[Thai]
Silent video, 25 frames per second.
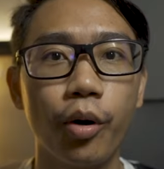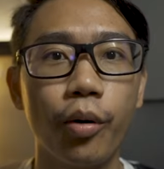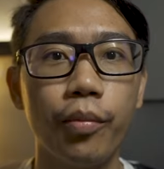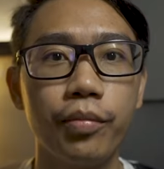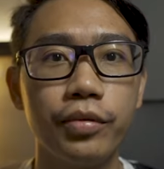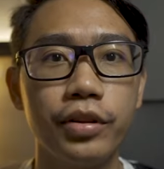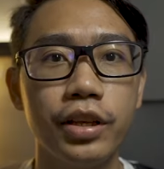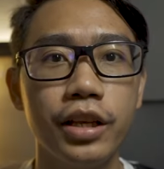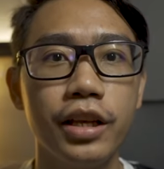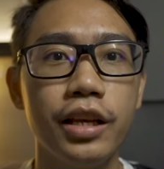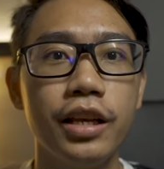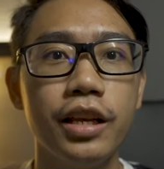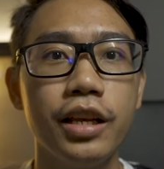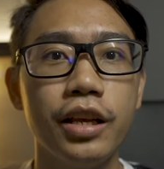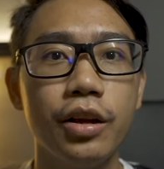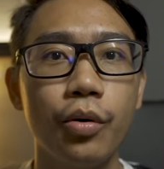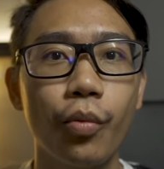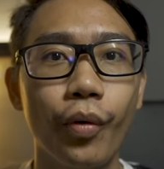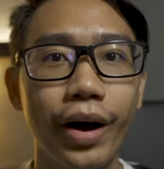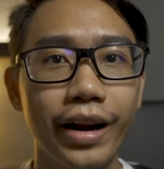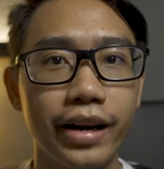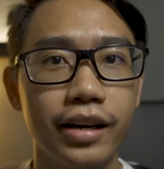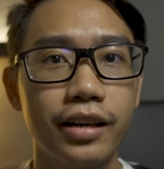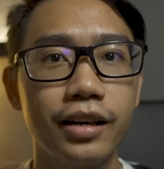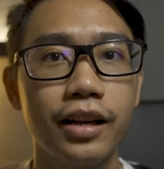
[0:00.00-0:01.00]
บบที่
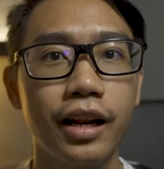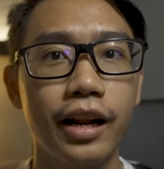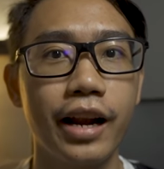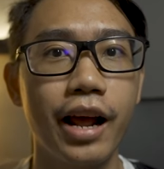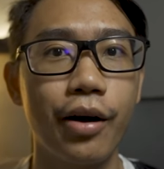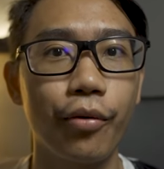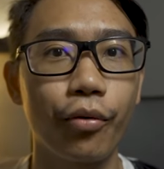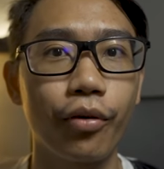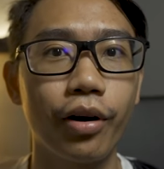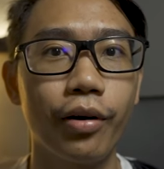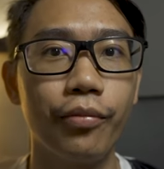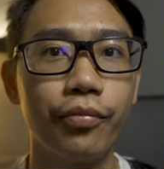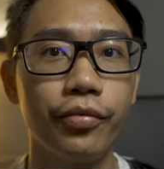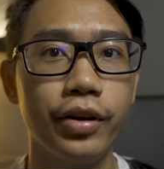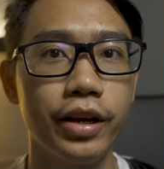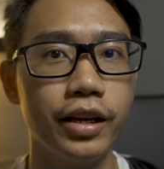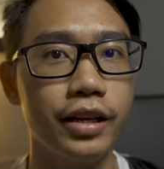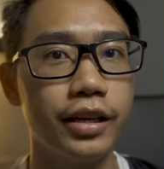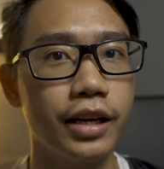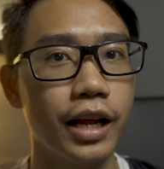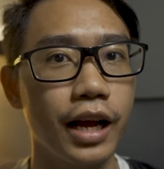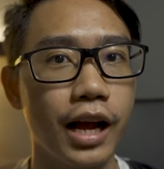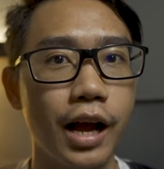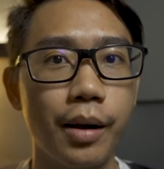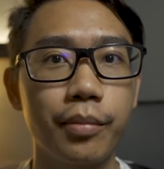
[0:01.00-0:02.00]
วัดระดับความฟิต
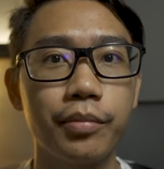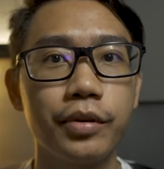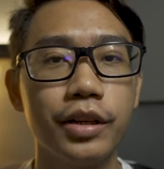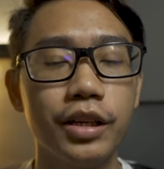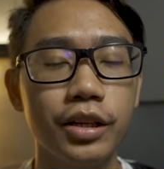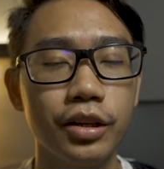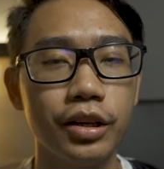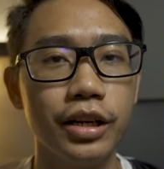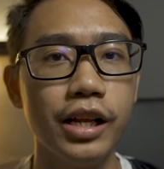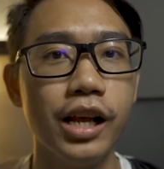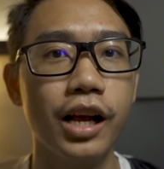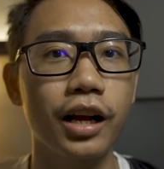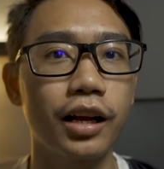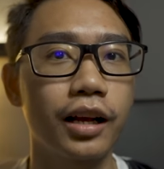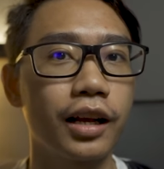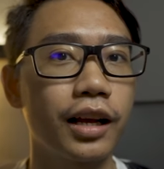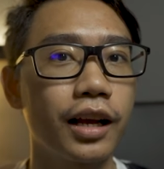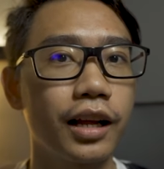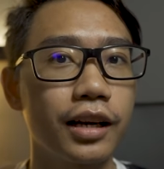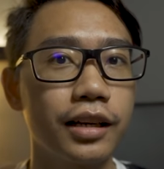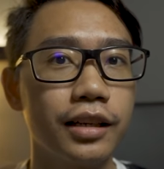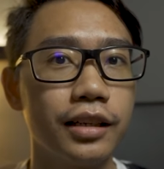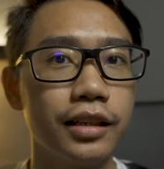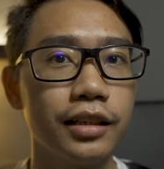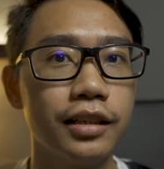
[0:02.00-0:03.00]
นะครับ หรือเรียก
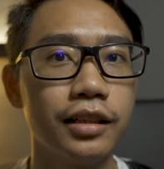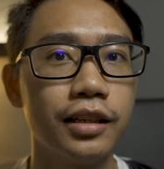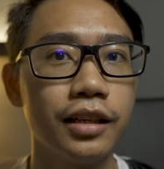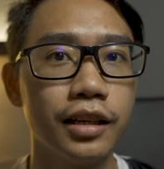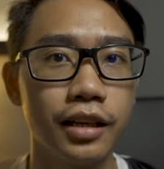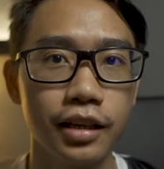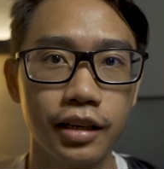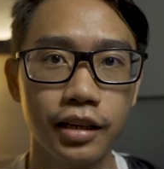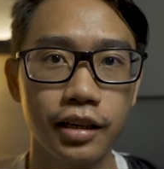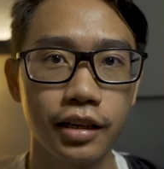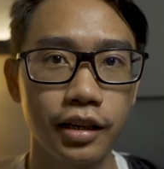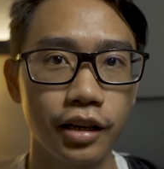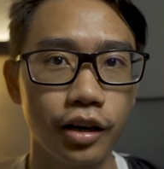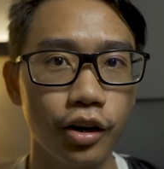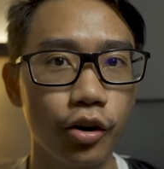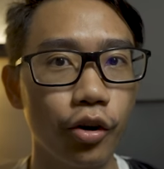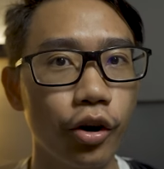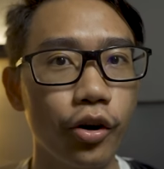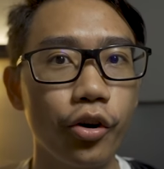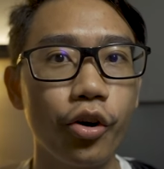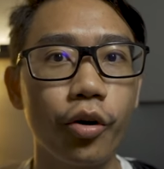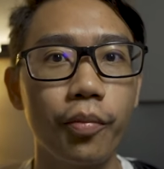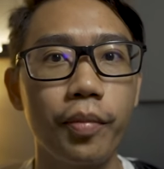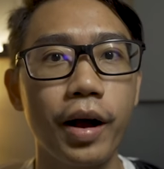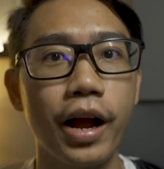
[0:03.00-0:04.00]
กันโด
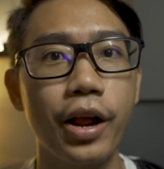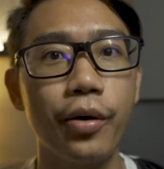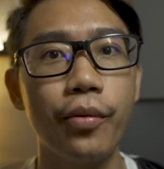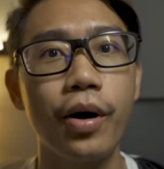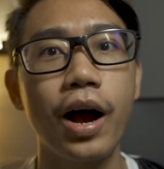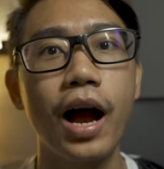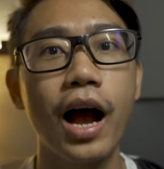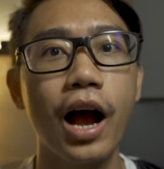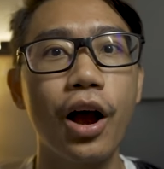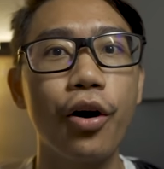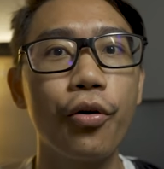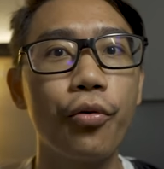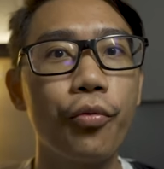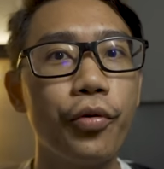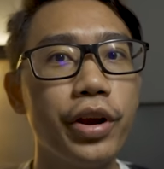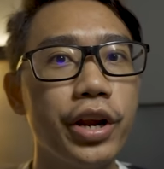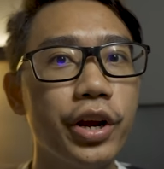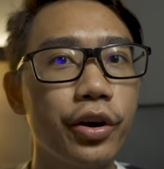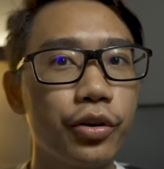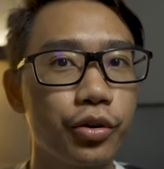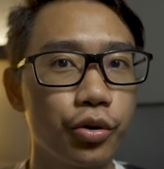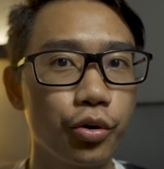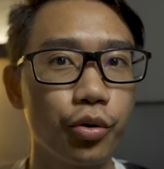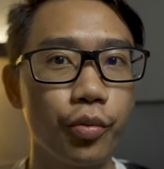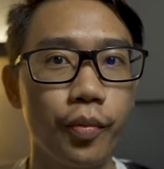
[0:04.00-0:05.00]
ยทั่วไปว่า
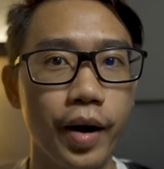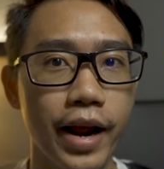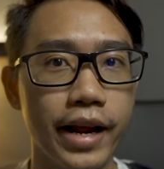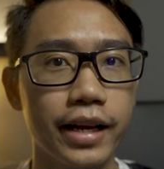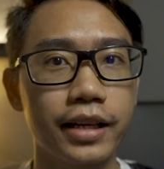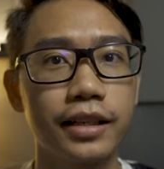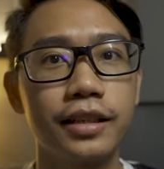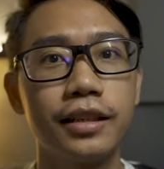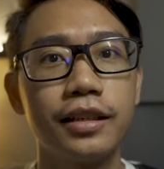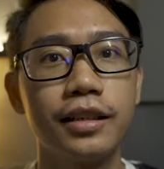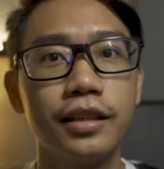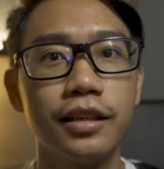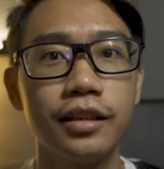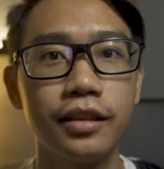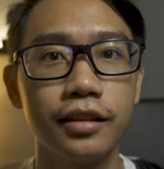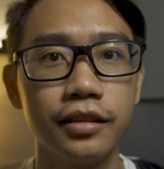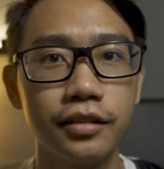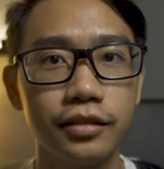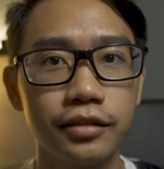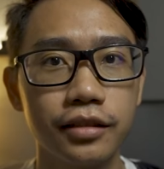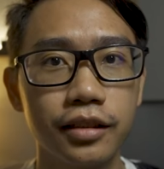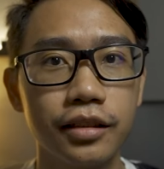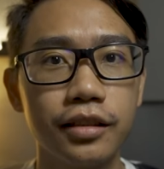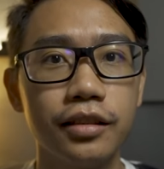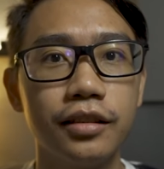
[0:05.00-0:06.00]
VO2 max
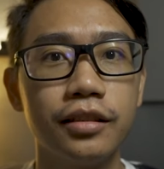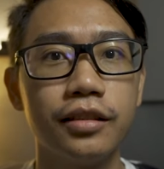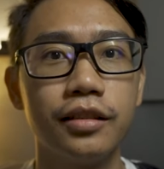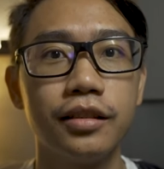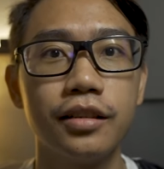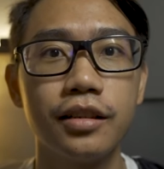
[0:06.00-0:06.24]
ซึ่ง